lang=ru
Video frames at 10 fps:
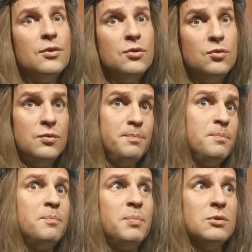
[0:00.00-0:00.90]

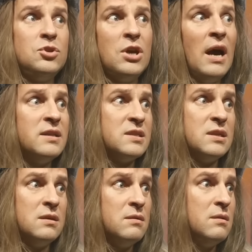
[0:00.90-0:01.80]
Ну,
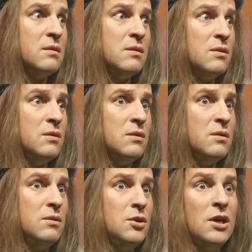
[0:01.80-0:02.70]
получается,
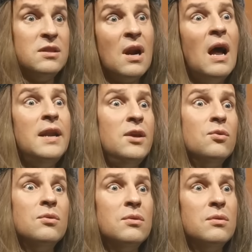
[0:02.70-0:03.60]

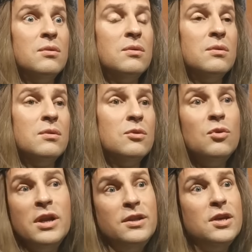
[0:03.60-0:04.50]
нейтралию.
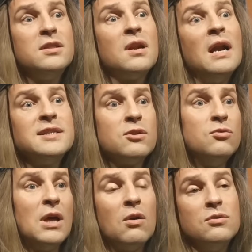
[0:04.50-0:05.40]
Ну или
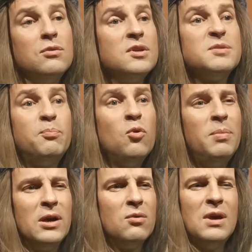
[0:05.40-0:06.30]
Нейтральскую Народную
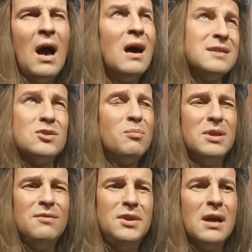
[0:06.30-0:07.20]
Республику я
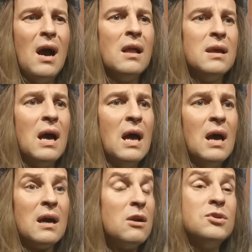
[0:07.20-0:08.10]
особо не вникала.
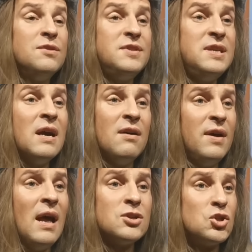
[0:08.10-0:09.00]
Короче, все
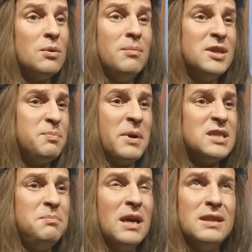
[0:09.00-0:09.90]
говорят, что мы
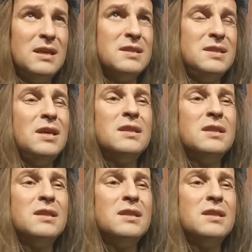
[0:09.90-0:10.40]
спортсмены из